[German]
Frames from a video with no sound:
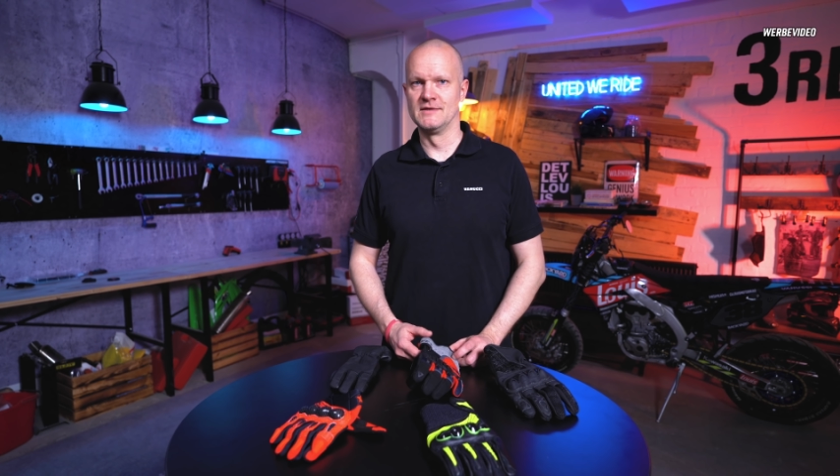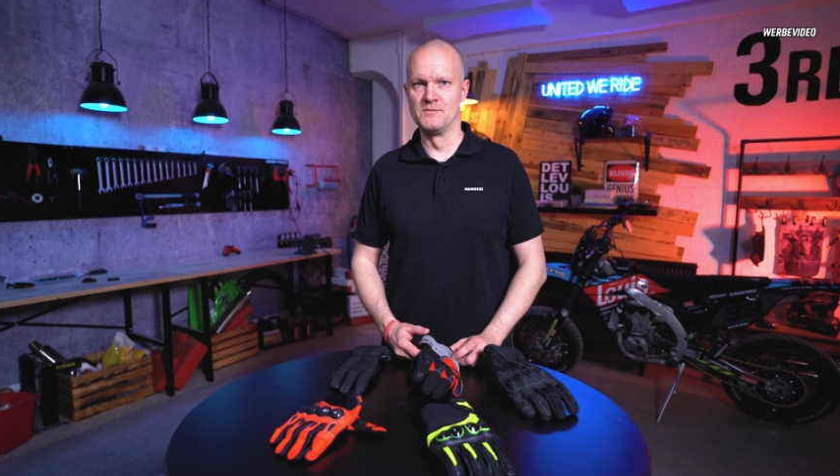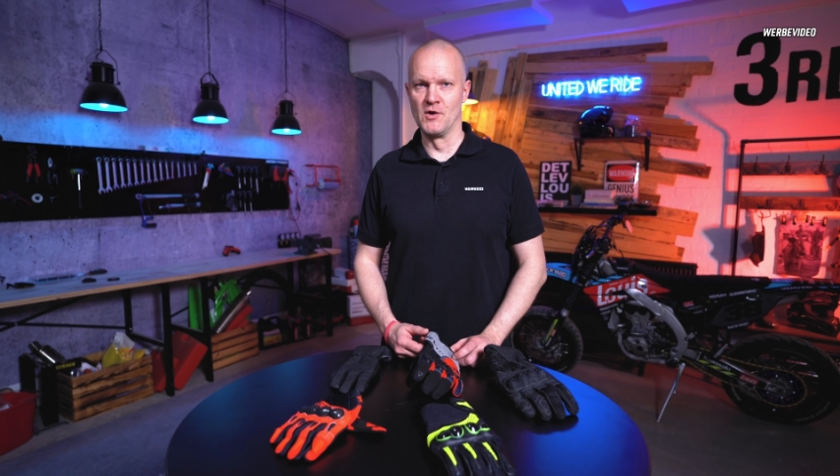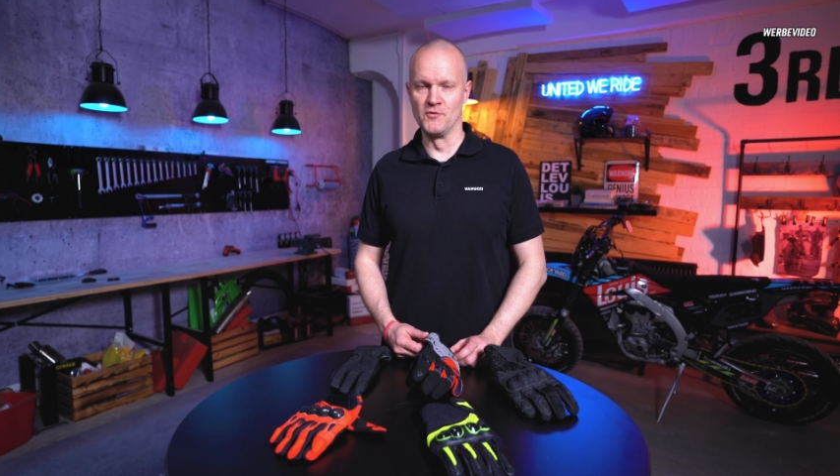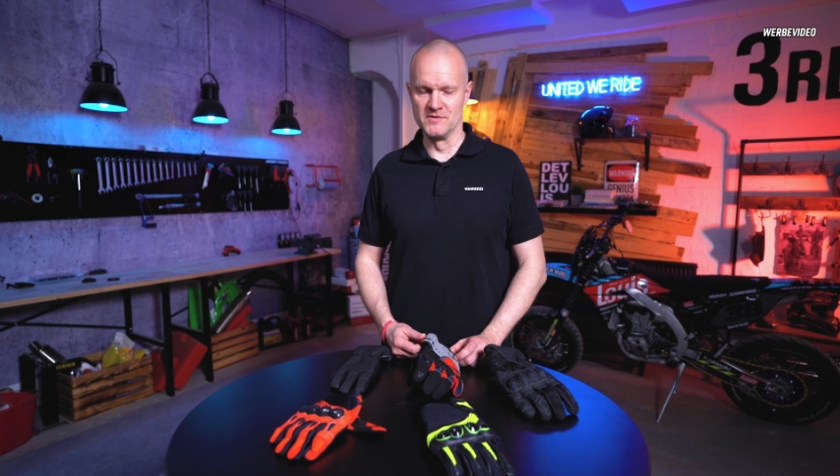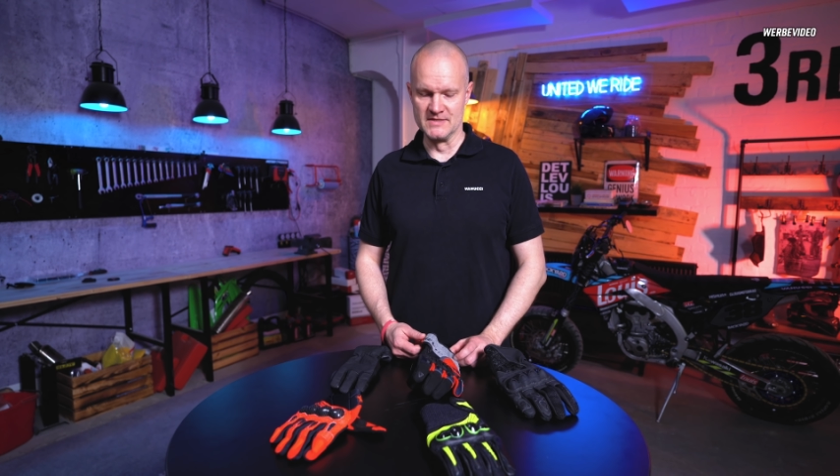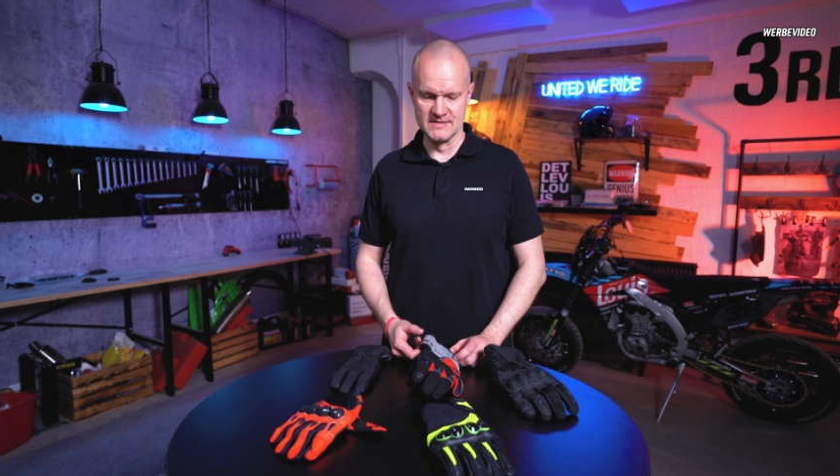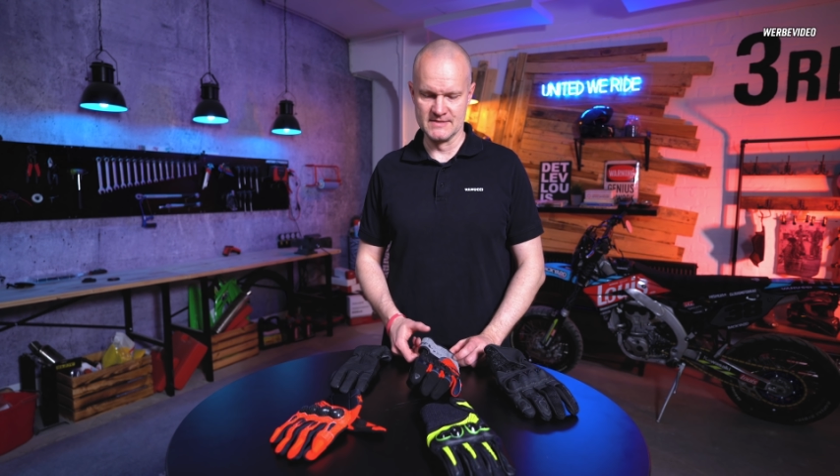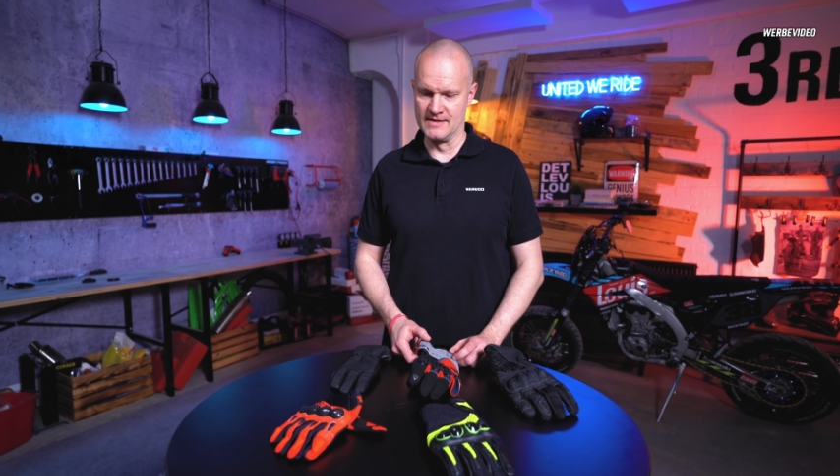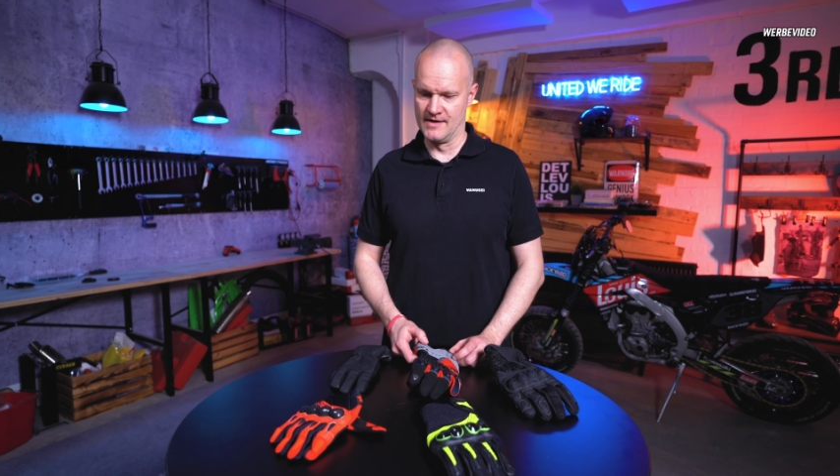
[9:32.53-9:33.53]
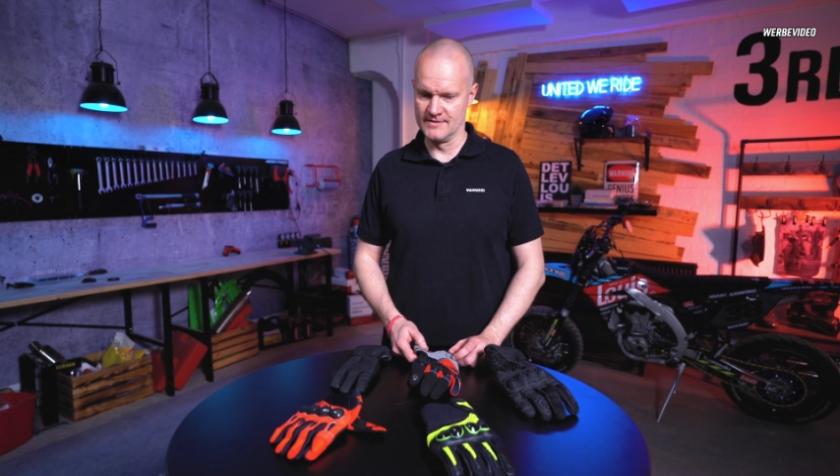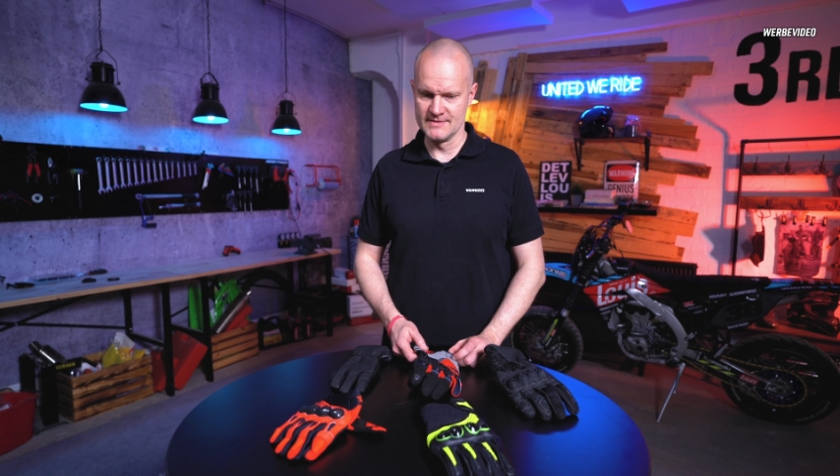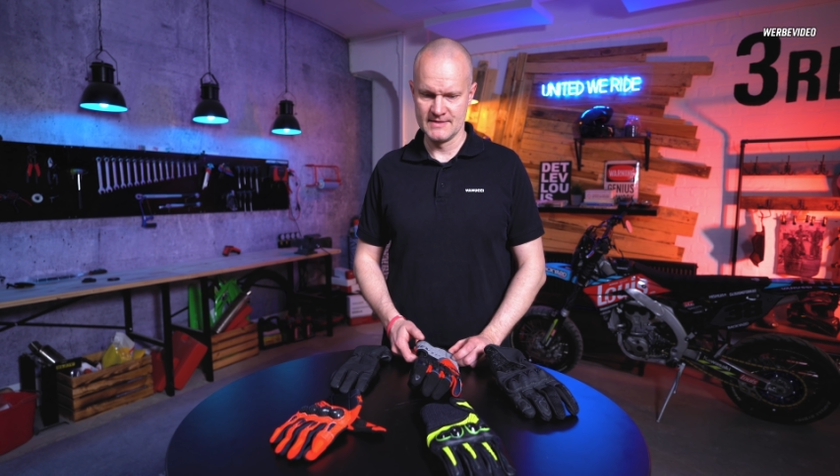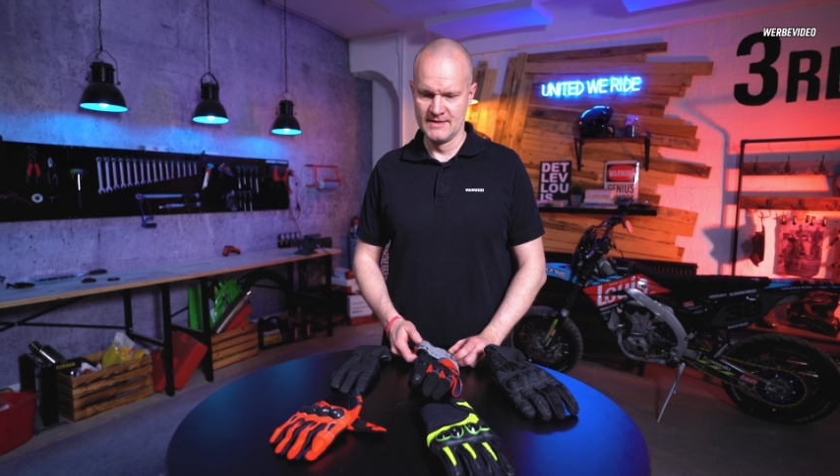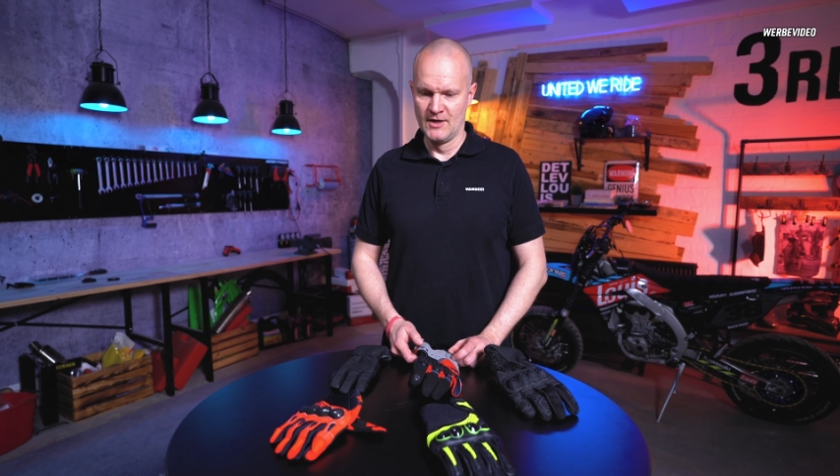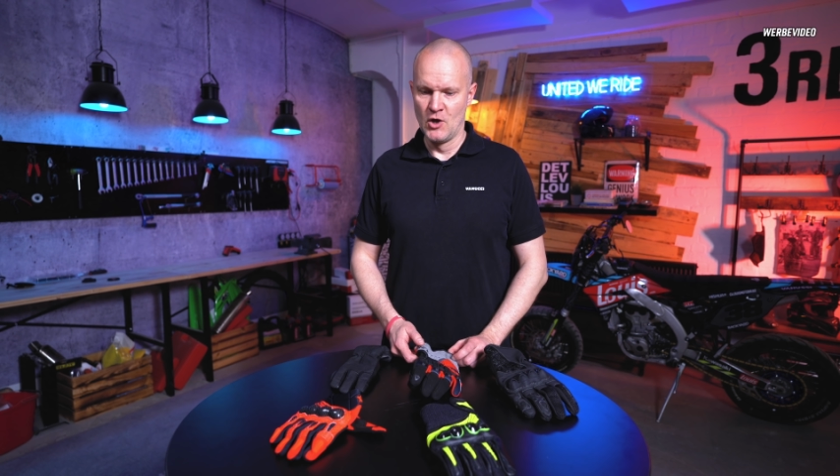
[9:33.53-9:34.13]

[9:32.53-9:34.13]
im Laufe dieses Jahres.